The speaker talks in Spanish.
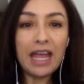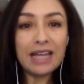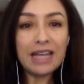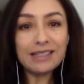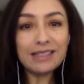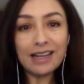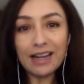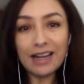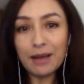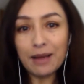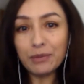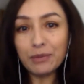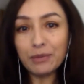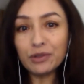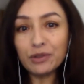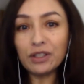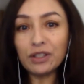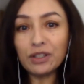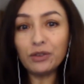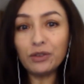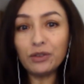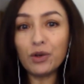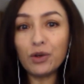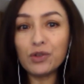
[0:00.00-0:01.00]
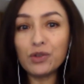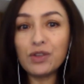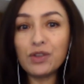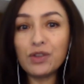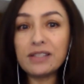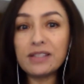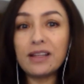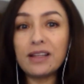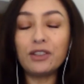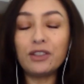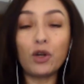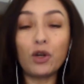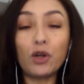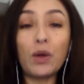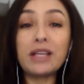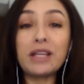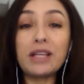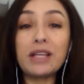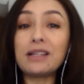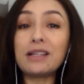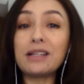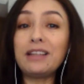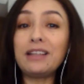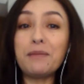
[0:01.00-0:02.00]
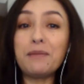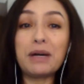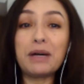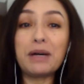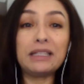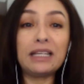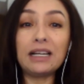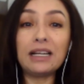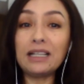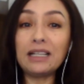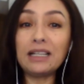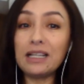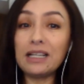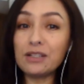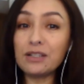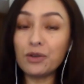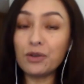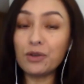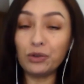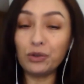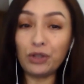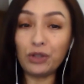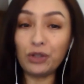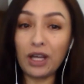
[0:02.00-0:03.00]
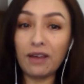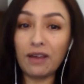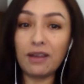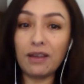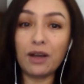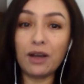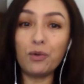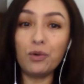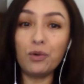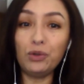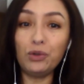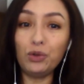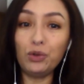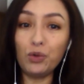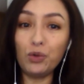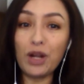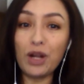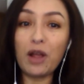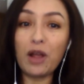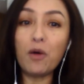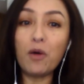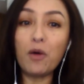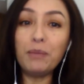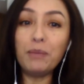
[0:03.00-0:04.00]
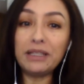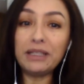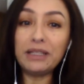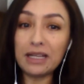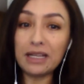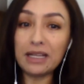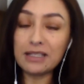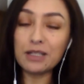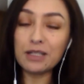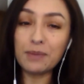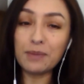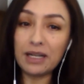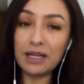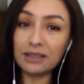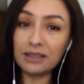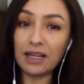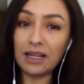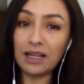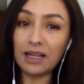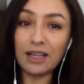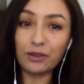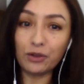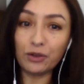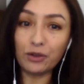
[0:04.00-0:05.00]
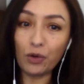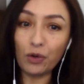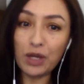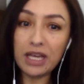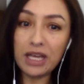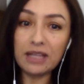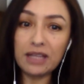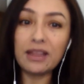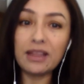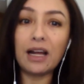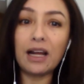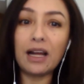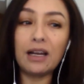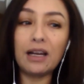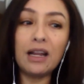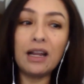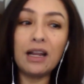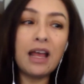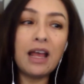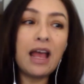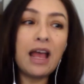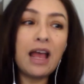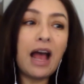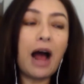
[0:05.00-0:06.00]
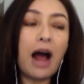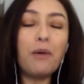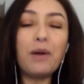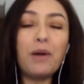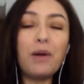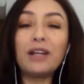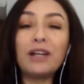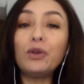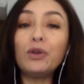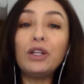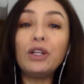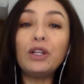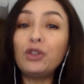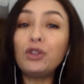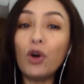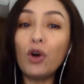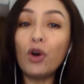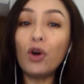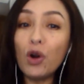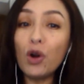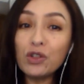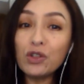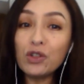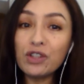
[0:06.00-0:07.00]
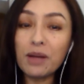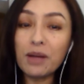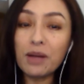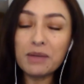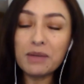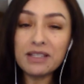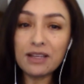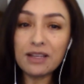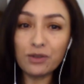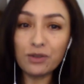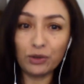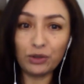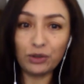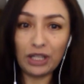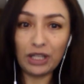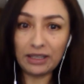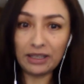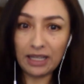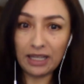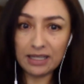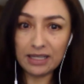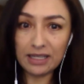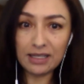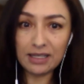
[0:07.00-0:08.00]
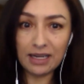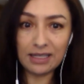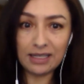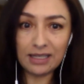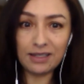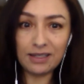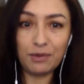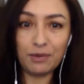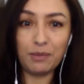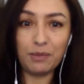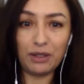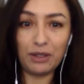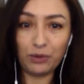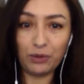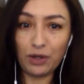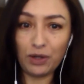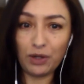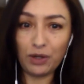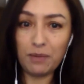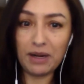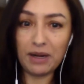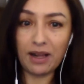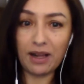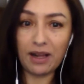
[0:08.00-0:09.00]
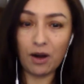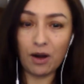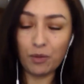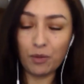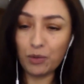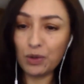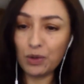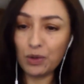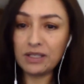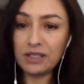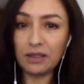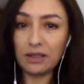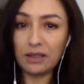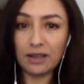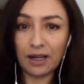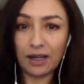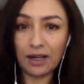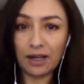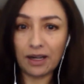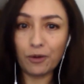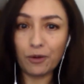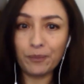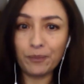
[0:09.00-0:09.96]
Estaremos entonces dentro de esta temática que les conté de cultura y competencias para el talento digital, hablando de todos los temas que son tendencia en este momento en el mercado publicitario.